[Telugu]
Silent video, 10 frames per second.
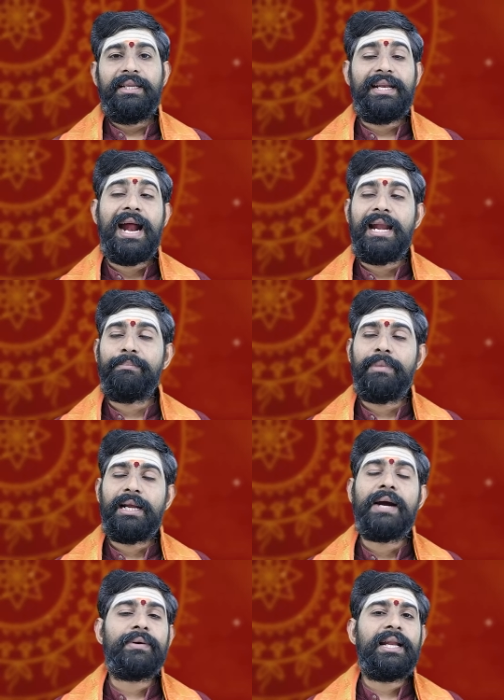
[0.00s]

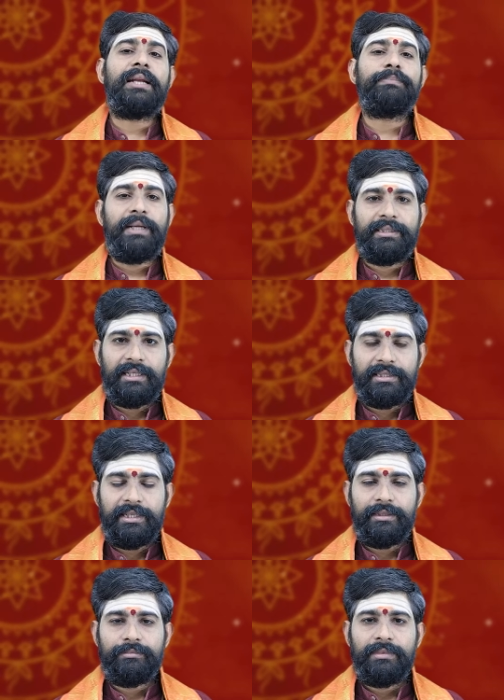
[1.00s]
నిరాడంబరంగా ఉండడానికి ప్రయత్నం
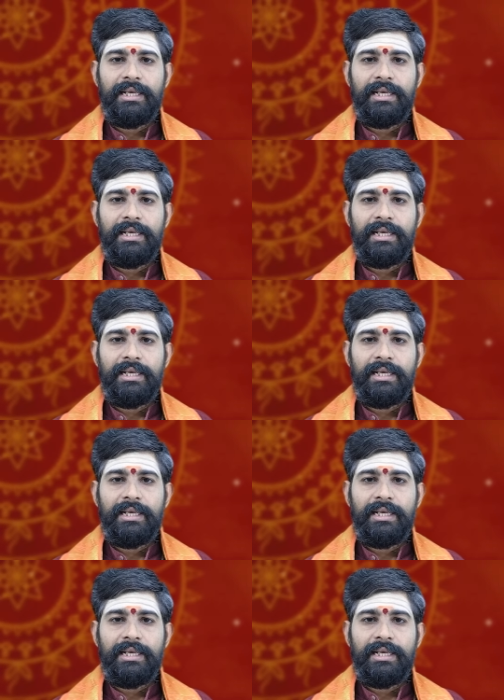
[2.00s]
చేయడం